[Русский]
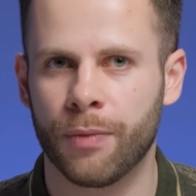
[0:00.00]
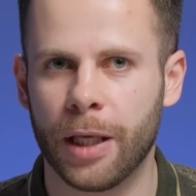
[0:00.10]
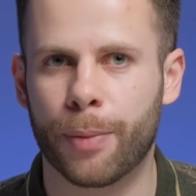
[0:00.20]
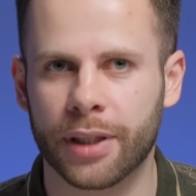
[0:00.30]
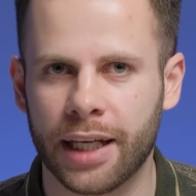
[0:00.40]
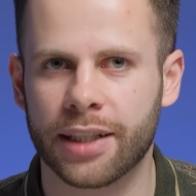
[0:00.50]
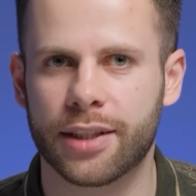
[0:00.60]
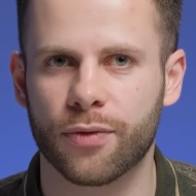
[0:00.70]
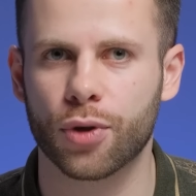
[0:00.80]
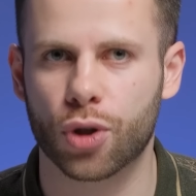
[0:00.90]
и
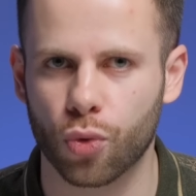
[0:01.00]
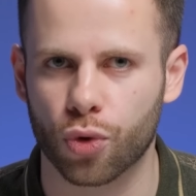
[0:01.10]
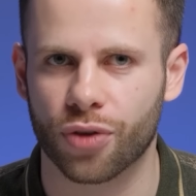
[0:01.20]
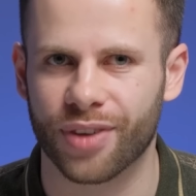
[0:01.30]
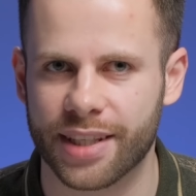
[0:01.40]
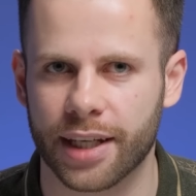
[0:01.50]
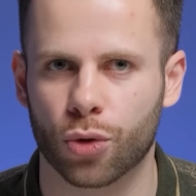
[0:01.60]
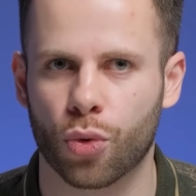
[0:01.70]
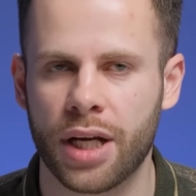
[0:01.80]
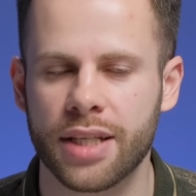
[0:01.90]
пытаешься выслушивать
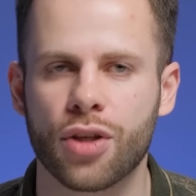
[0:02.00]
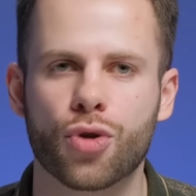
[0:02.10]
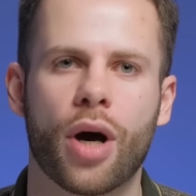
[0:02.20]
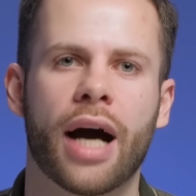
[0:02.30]
эту разницу,